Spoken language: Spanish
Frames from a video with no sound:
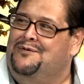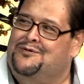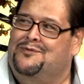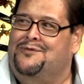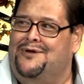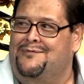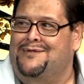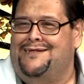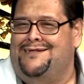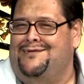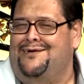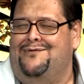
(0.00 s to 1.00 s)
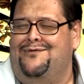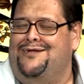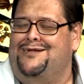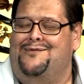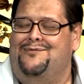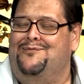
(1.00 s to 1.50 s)
de otros programas que hicieron
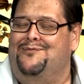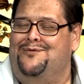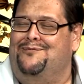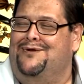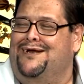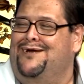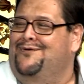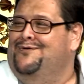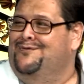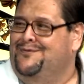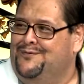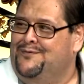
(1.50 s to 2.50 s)
unos extremos muy, muy raros.